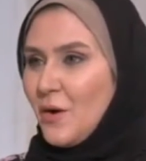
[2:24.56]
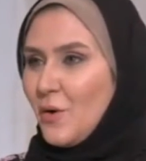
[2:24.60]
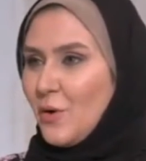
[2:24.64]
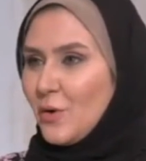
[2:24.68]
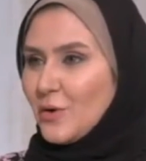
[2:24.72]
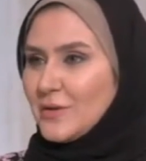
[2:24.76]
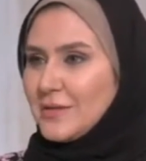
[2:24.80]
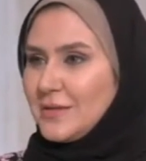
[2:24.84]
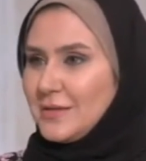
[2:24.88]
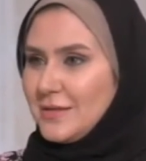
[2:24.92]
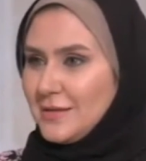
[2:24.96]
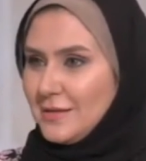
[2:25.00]

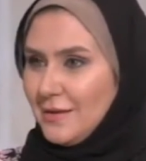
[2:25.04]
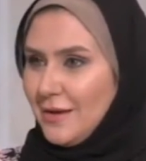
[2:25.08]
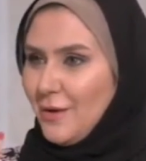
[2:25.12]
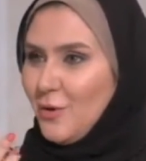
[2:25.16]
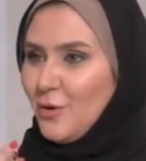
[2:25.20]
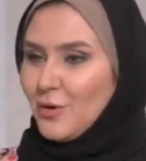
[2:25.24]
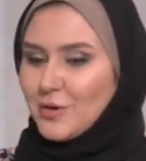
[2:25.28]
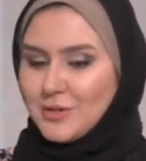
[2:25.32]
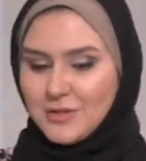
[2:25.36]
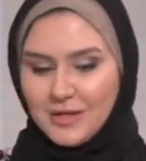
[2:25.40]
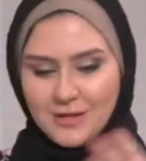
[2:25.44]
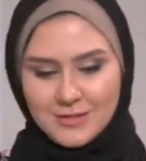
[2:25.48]
اختي
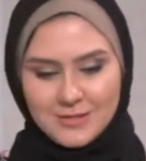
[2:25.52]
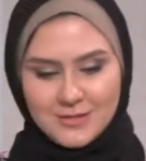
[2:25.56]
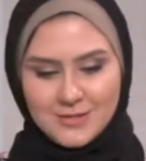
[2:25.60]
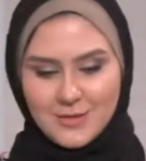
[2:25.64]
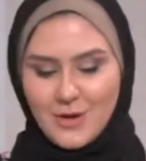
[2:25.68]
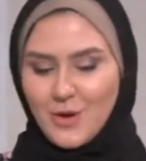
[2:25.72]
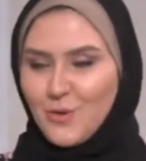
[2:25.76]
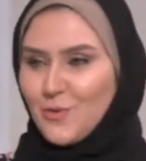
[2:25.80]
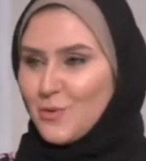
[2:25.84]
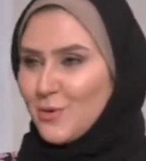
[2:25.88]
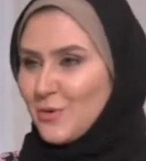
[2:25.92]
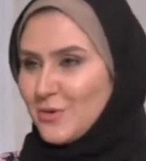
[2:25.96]
اختي
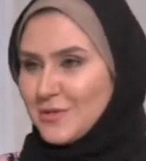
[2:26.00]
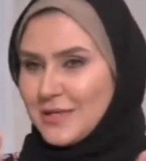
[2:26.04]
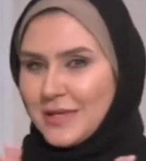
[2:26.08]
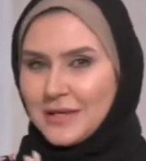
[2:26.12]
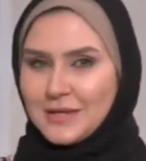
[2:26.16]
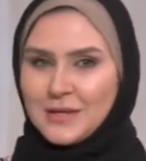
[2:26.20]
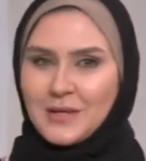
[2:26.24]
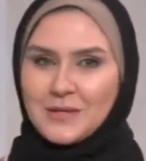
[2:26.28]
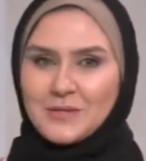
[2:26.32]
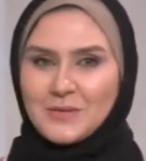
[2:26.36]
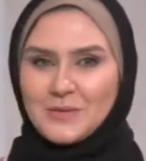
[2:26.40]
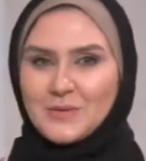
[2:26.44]
عذراء
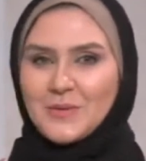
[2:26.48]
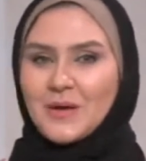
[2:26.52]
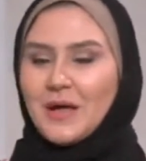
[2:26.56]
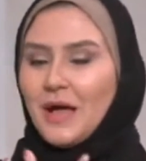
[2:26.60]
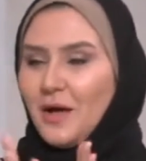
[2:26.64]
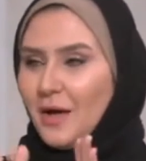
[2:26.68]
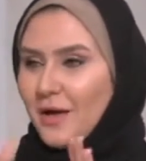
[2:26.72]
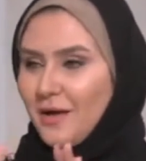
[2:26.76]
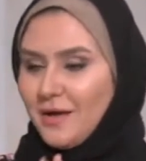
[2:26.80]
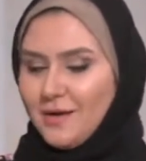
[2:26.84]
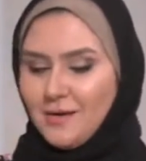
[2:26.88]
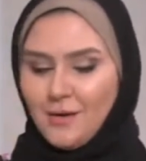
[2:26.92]
وجوزها جدي
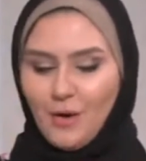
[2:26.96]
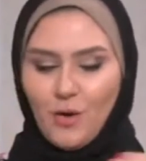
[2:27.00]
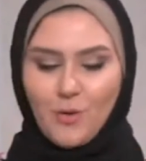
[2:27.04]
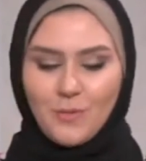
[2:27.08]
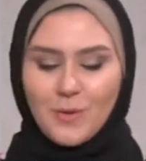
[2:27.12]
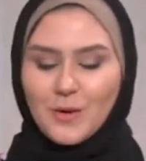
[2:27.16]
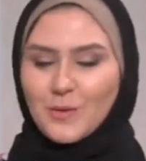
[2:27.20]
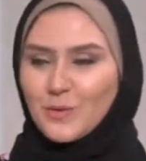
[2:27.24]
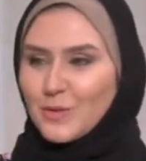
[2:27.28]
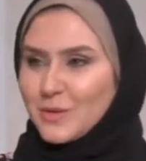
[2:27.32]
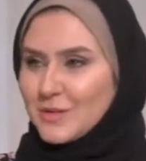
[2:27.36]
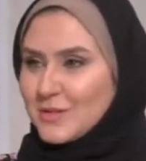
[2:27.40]

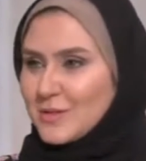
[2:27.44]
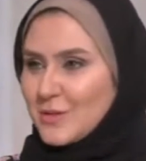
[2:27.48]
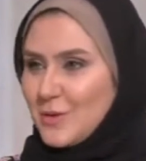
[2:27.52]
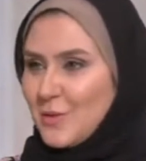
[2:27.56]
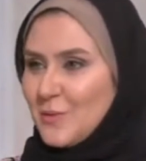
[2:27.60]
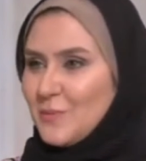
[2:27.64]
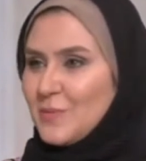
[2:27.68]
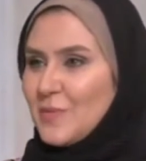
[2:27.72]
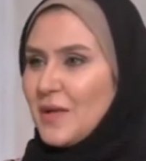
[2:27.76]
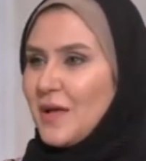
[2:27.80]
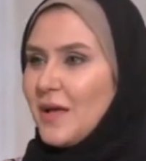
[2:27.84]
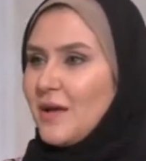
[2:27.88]
عمر
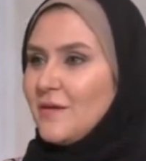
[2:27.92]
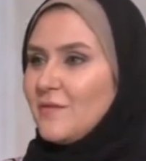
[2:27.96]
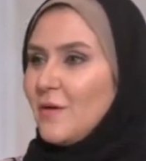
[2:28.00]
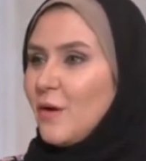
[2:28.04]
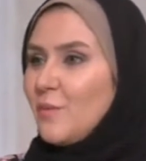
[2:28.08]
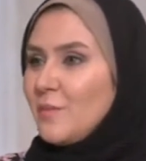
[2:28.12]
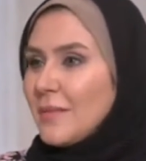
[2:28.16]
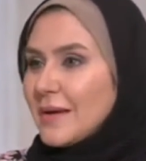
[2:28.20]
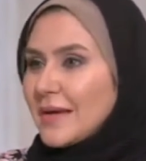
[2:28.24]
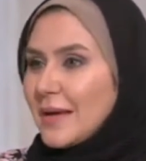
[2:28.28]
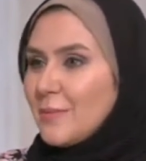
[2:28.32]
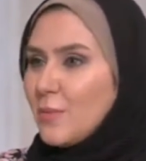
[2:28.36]
واسراء
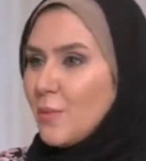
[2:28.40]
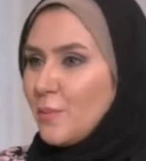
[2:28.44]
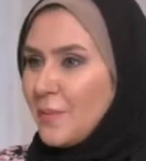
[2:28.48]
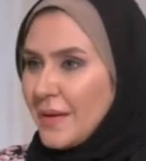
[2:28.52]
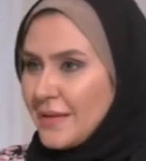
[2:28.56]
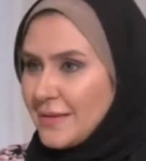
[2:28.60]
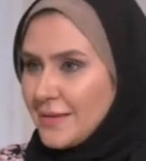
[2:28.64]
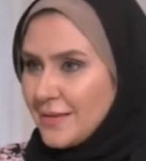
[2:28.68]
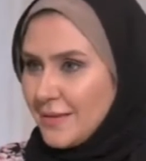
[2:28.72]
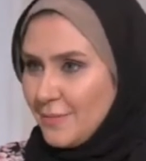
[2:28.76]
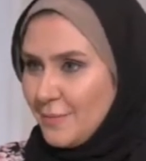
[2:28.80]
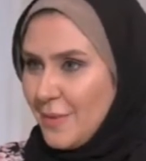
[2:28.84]
فهم جابوا
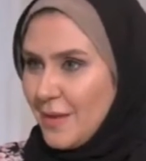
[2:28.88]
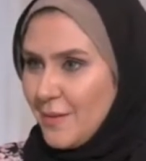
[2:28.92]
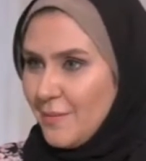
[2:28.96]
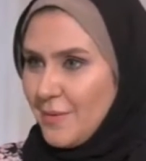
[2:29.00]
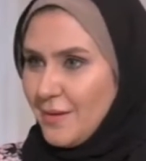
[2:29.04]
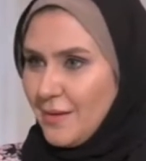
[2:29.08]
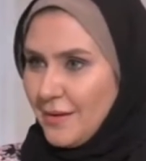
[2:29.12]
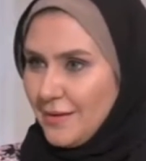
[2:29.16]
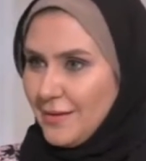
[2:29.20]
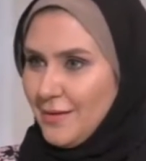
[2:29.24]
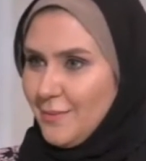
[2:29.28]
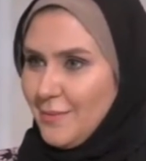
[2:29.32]
بنت
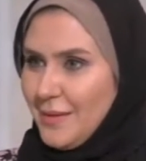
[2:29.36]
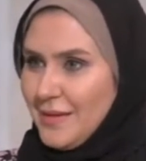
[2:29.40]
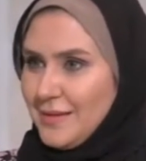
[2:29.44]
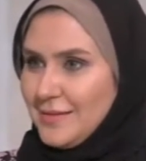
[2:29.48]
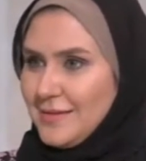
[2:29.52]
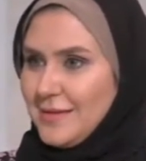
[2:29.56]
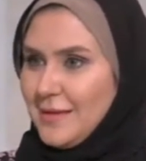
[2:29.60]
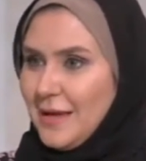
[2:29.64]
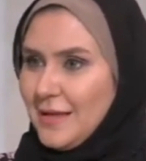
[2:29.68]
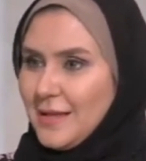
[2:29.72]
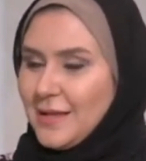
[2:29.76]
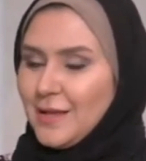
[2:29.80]
بيبي يعني
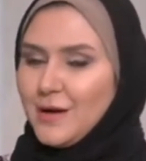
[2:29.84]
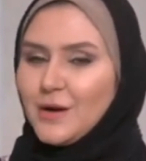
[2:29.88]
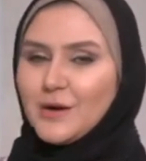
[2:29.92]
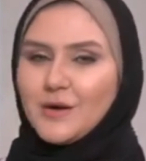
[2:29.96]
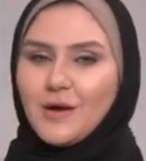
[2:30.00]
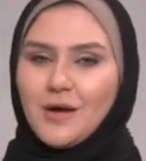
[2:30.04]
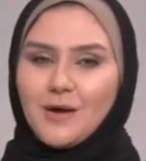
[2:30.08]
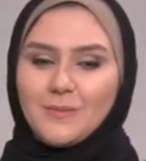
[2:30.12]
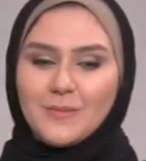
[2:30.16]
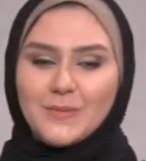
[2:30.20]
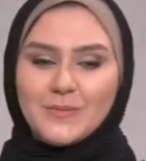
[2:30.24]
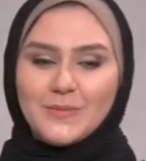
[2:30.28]
بنت يعني
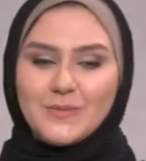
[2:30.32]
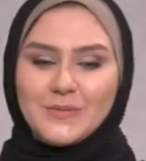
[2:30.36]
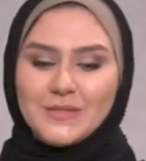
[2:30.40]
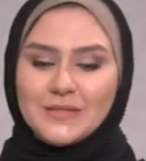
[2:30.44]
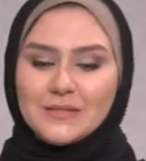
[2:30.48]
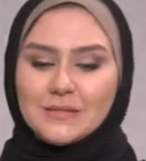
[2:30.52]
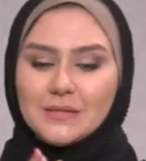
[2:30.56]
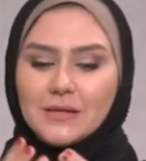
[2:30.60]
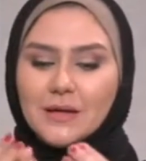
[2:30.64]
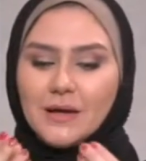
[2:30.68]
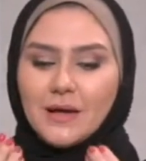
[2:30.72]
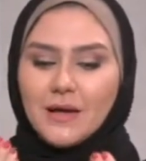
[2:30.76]
لارا
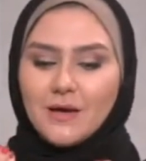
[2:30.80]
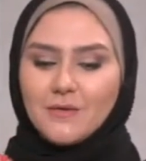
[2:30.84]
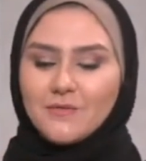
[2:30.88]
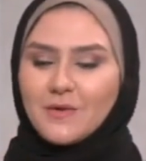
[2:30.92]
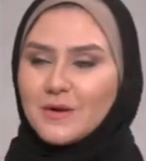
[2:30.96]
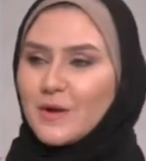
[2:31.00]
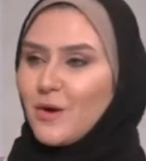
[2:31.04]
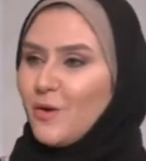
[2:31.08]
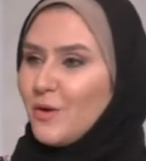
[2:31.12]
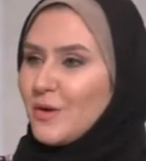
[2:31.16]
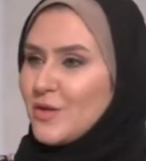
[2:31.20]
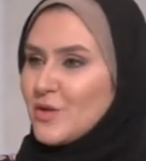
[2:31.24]
حبيبتي
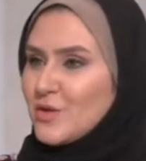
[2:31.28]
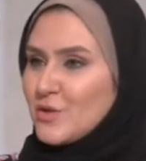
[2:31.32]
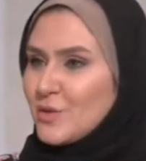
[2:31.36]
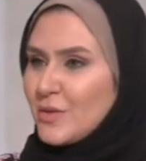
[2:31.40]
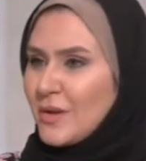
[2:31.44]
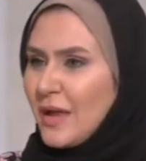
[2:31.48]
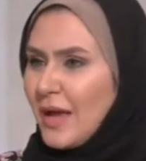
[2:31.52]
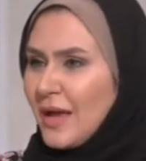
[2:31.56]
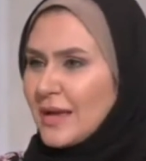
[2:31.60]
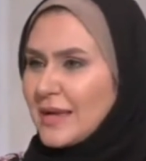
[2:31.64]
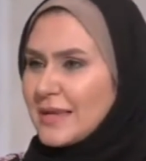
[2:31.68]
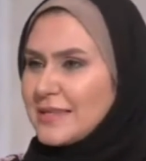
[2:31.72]
فراحوا
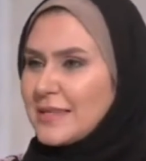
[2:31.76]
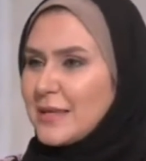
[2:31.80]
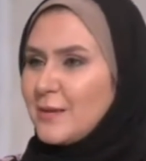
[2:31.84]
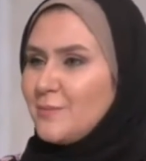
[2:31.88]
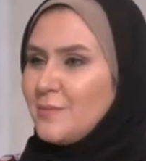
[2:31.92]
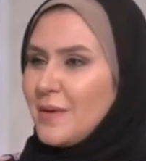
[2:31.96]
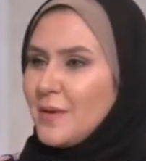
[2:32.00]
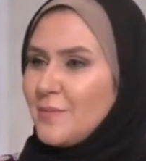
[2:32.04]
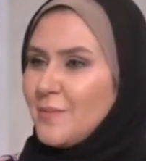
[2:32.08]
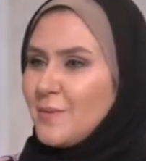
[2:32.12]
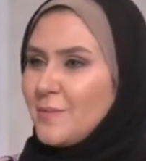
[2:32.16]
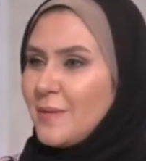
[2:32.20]
يشتروا لها حاجات
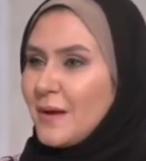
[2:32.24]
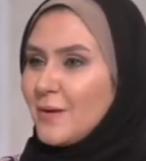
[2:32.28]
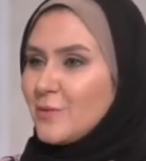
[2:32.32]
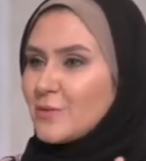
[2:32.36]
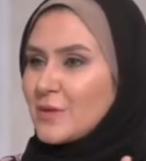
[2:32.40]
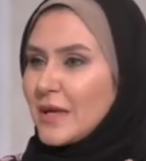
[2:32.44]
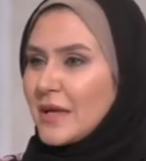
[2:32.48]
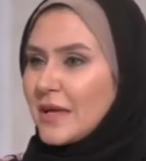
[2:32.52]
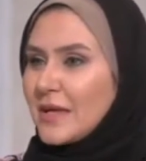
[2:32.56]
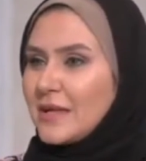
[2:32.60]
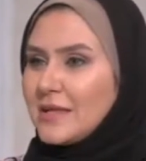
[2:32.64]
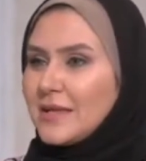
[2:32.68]
البيبي بقى
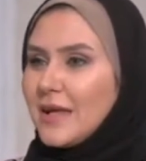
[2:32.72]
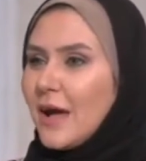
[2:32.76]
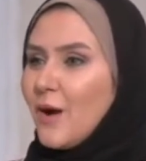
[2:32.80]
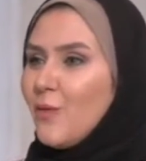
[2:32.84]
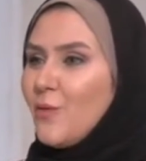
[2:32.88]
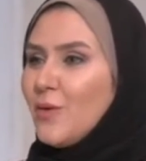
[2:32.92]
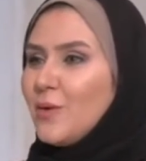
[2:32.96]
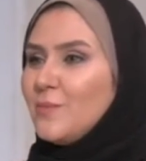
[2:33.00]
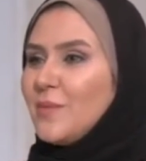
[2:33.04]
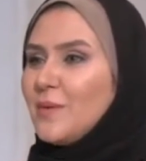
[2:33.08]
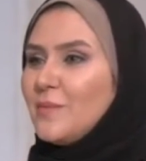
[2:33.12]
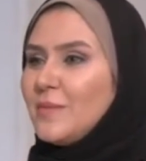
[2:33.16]
وتخيلي
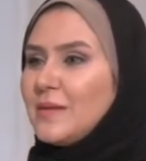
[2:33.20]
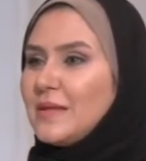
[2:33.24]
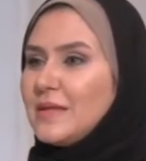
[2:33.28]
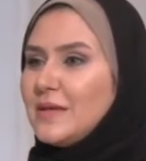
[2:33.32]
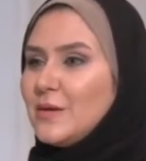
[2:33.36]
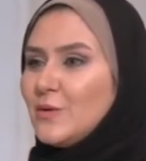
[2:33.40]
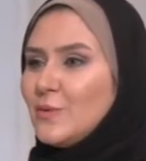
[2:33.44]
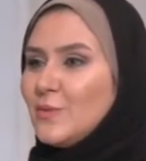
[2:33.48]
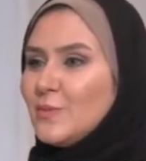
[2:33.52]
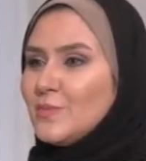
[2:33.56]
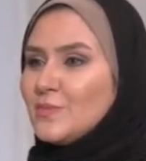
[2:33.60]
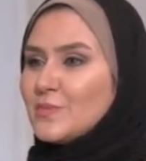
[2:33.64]
اول بيبي
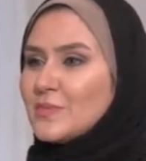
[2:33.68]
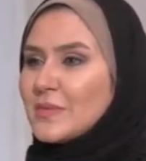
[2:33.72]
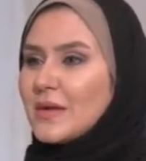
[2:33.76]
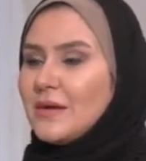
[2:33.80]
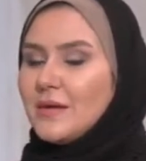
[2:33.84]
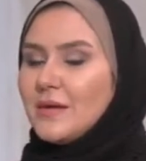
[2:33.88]
ليهم